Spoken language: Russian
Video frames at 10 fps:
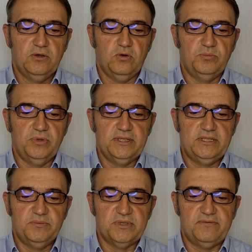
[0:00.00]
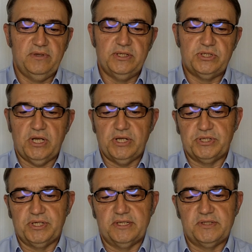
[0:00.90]
Он был одним из
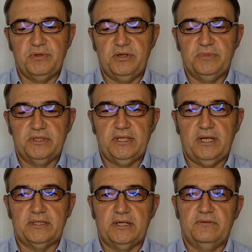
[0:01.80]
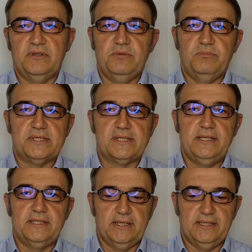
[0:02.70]
величайших экспериментаторов и
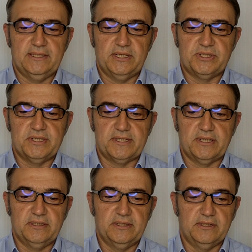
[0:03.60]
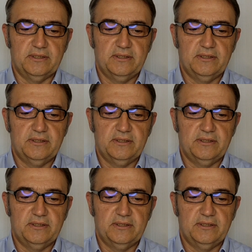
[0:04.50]
мыслителей нашей страны.